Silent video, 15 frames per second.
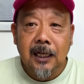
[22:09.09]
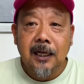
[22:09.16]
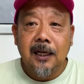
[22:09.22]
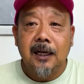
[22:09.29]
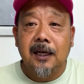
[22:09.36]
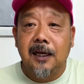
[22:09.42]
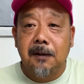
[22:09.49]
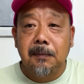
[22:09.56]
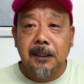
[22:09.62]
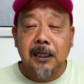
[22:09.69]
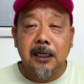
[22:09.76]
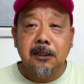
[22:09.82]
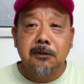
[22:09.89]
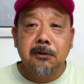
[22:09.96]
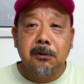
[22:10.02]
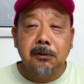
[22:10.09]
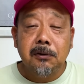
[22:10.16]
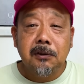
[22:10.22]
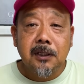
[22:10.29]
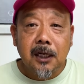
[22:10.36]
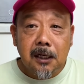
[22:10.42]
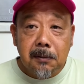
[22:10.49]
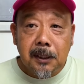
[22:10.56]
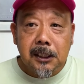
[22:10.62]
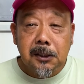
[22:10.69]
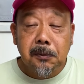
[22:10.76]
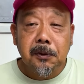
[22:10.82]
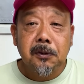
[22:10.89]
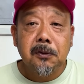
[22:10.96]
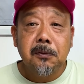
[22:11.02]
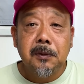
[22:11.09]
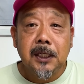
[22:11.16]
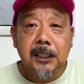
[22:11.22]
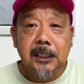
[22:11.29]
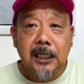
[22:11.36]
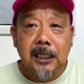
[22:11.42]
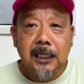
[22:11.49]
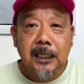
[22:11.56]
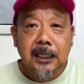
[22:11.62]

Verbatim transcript: えー、また行くことになれば地元の皆さん